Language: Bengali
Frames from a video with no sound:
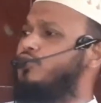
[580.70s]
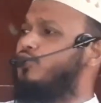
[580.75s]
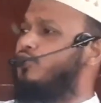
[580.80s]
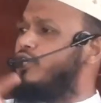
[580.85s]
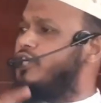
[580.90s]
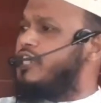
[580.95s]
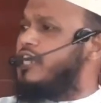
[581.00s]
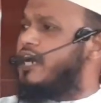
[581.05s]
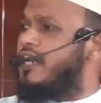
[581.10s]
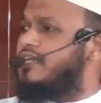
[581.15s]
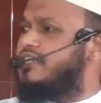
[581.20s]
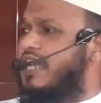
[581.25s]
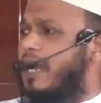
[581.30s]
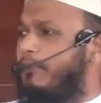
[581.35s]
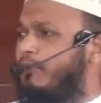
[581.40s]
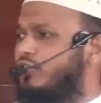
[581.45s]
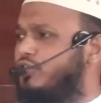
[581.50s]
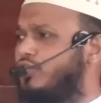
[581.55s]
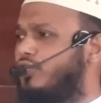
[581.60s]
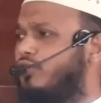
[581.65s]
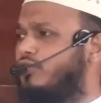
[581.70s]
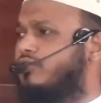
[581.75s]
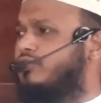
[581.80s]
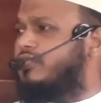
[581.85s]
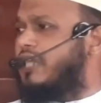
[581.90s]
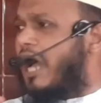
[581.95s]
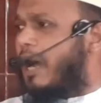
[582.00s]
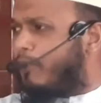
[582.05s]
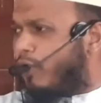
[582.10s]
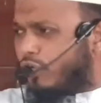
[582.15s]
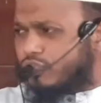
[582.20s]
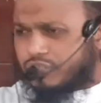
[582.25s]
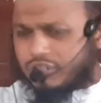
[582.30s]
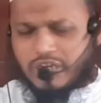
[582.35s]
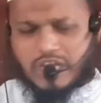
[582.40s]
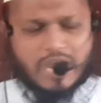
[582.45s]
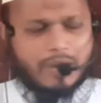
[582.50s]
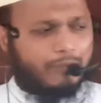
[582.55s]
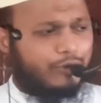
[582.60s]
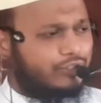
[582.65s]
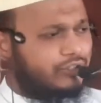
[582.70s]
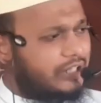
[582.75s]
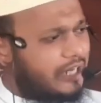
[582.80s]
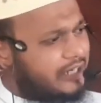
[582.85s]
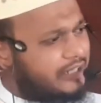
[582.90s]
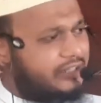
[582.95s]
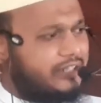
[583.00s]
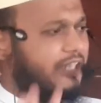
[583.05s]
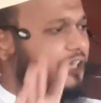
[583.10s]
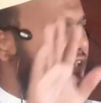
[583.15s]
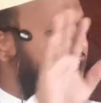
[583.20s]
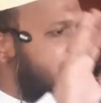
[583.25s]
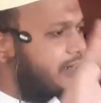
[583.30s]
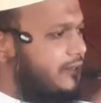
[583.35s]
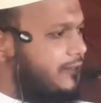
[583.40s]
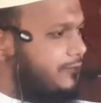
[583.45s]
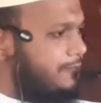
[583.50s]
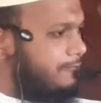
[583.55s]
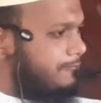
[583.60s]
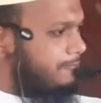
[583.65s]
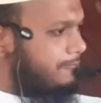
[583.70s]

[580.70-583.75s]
দুনিয়ার যাবতীয় তাবৎ নিয়ামত তাকে দিয়ে থাকেন